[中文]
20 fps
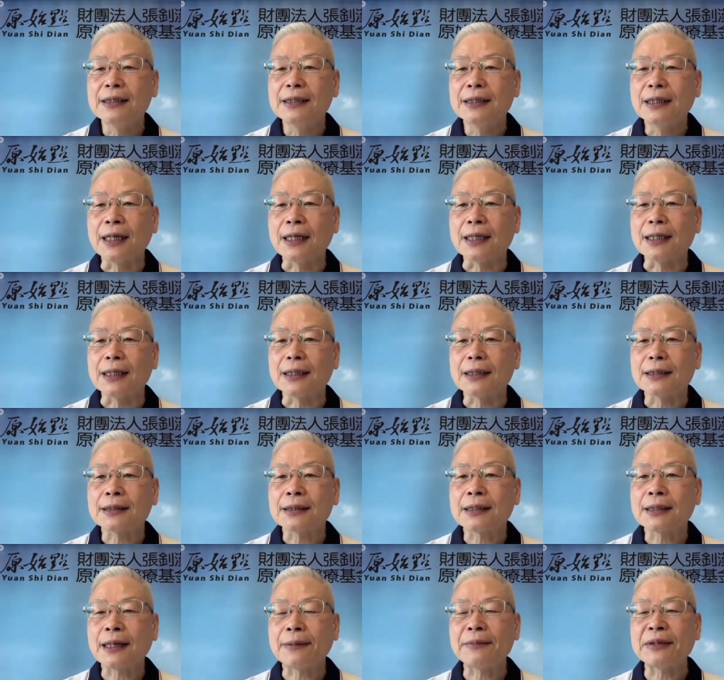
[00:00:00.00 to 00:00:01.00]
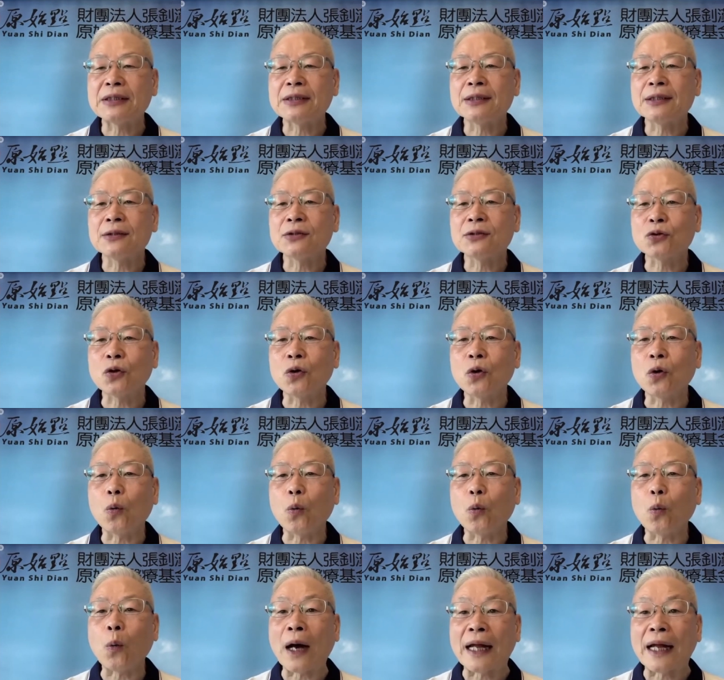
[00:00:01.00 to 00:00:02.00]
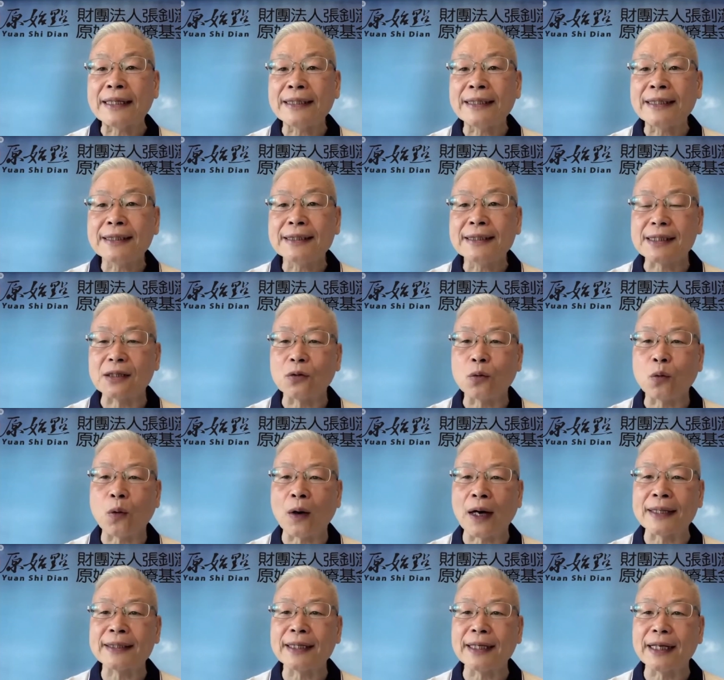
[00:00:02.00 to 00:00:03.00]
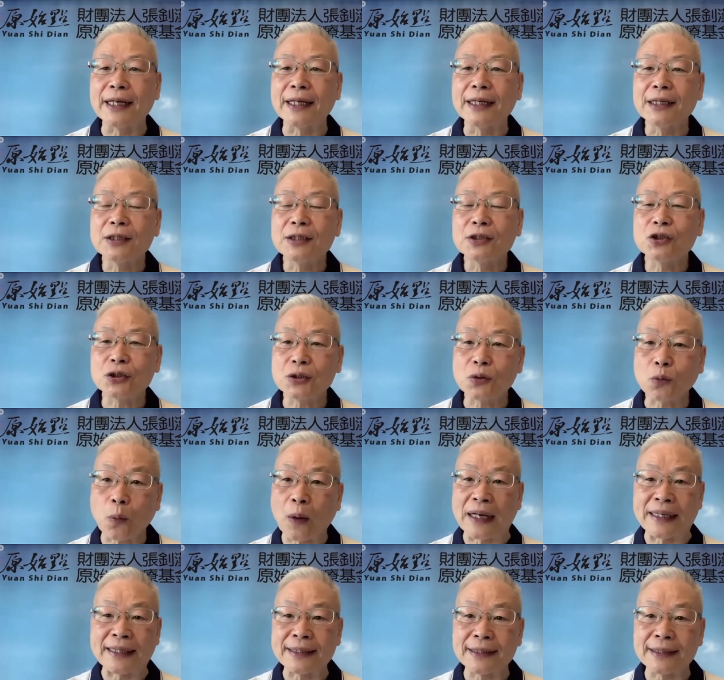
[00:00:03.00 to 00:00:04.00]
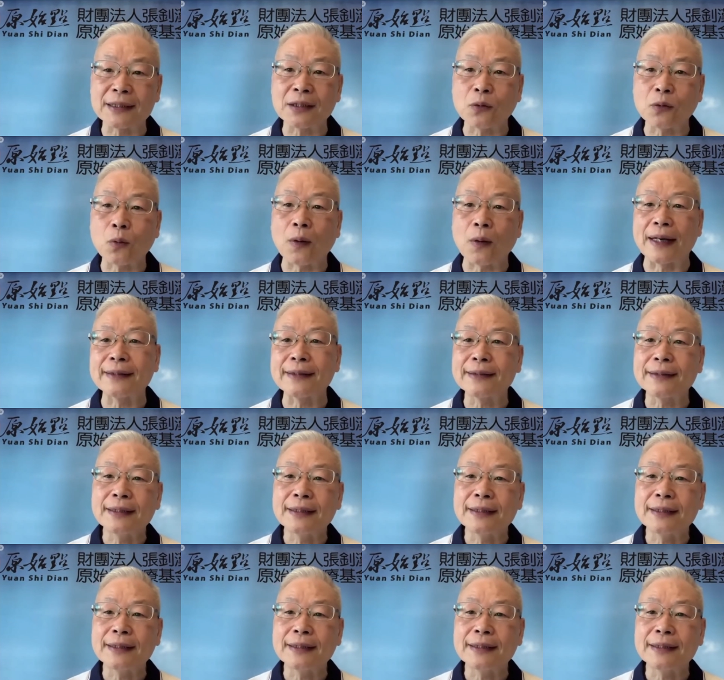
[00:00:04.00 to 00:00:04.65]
啊，他们说缓者缓也，就是缓和的缓